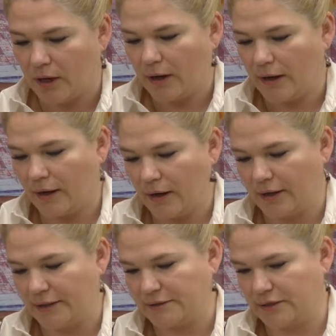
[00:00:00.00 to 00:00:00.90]

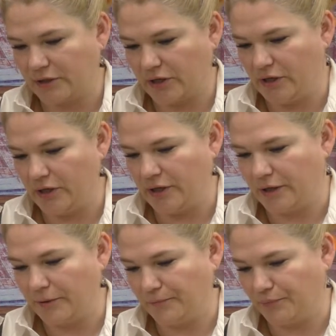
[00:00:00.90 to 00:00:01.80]
а, с этой
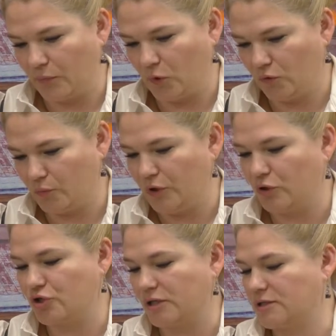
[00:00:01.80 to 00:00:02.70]
книгой. Ну вот мы
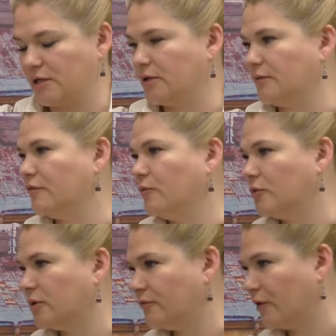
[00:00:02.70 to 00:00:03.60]
ее сейчас сделаем в
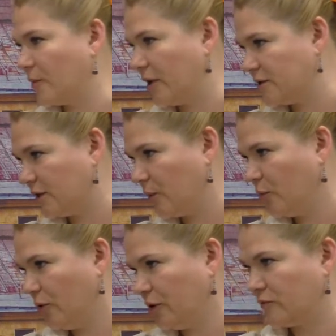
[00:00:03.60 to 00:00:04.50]
модном формате
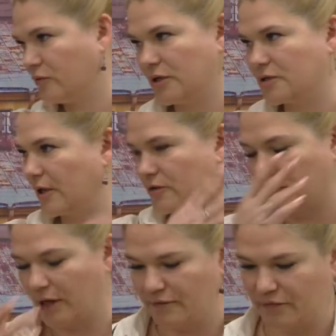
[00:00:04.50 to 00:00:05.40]
Капоки. Тут, не знаю,
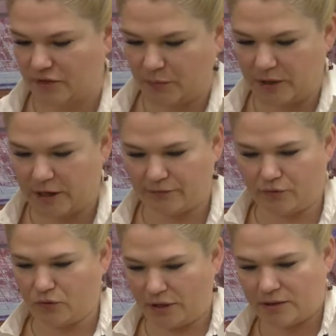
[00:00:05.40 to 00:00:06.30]
сдали в типографии,
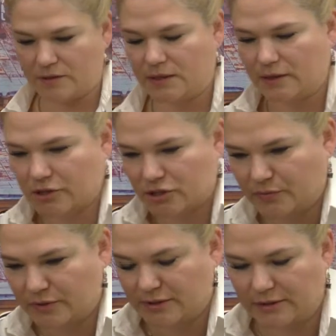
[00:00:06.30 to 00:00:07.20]
но на этой неделе должны
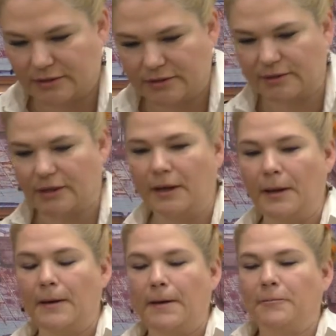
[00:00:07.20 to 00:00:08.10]
были сделать это.
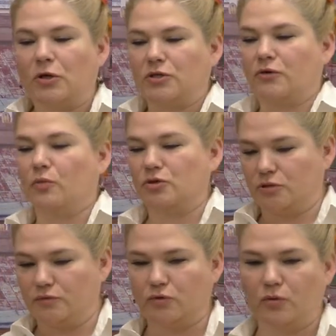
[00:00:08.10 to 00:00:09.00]
То есть ее
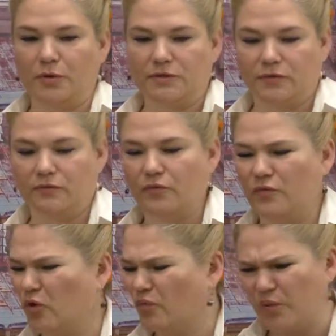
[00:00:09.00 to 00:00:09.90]
можно вот купить.
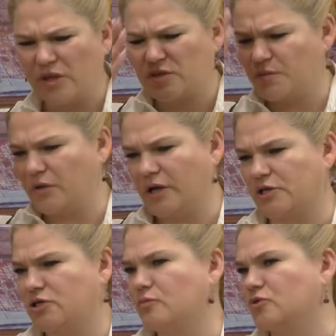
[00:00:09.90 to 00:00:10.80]
Ее, в принципе, мне
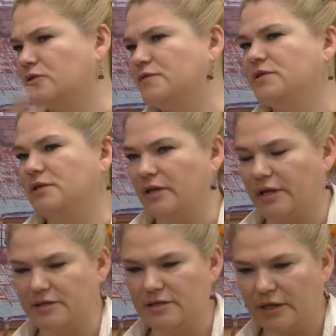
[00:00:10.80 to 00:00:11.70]
кажется, можно везде
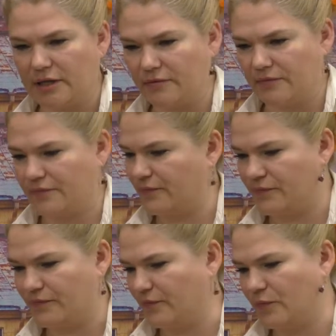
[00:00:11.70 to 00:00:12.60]
найти. Она
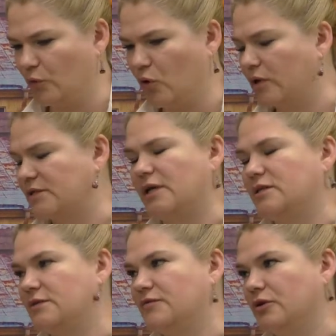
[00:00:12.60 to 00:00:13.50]
много
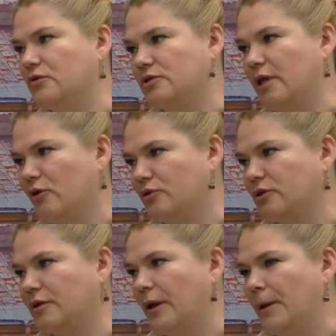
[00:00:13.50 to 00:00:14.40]
издательств ее издает.
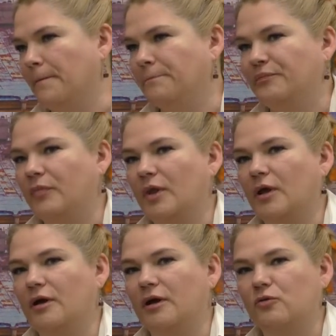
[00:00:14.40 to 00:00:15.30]
Это
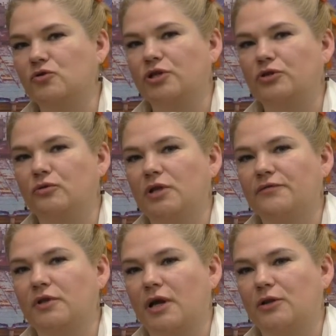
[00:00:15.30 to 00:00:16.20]
а, уже тот
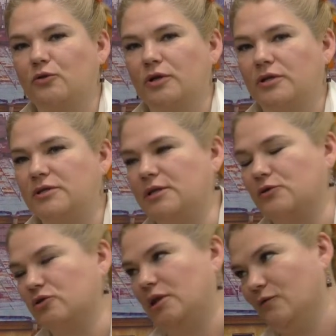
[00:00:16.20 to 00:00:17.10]
автор, который из-за
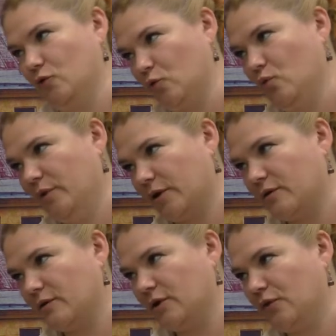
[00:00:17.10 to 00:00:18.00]
того, что давно умер,
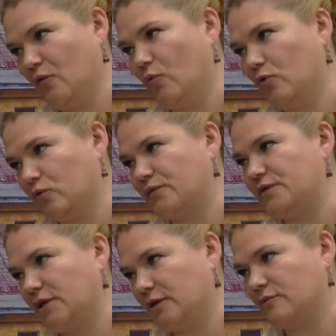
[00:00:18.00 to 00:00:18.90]
его могут
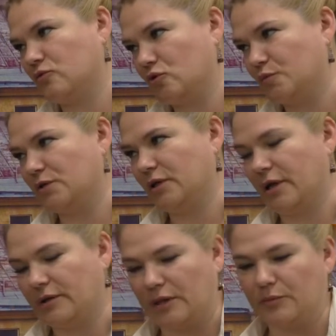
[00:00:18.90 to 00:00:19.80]
все, собственно
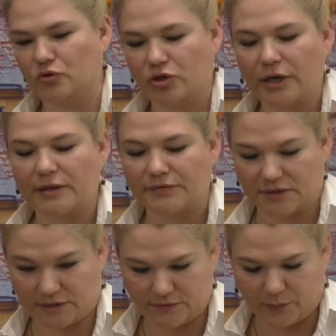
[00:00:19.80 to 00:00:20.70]
говоря, там уже нет
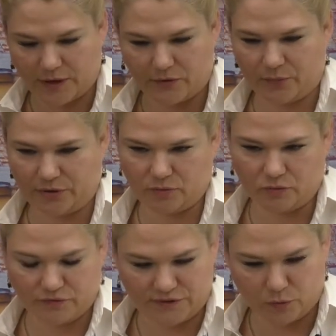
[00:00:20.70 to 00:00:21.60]
авторского права,
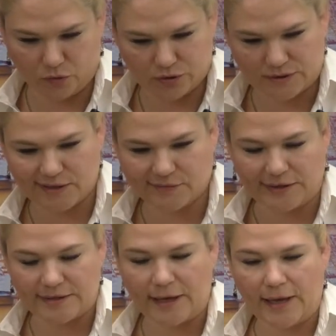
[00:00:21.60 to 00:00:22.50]
поэтому его все могут
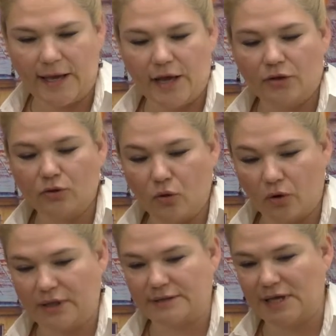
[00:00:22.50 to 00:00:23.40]
издавать.
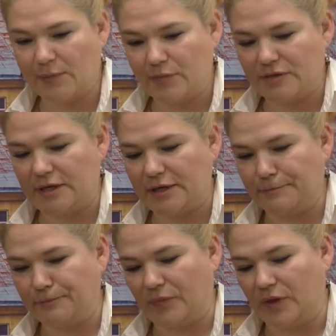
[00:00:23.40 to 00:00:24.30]
Но на самом
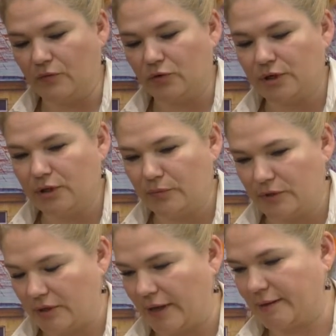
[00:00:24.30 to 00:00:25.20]
деле вот
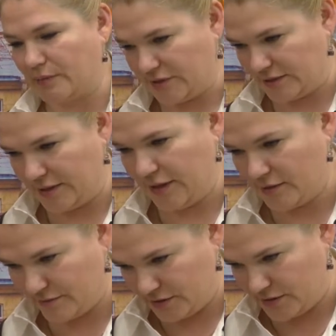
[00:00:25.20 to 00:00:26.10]
именно на этом
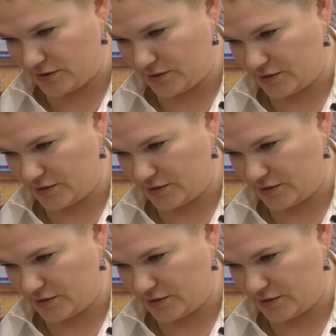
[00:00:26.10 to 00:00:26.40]
исследовании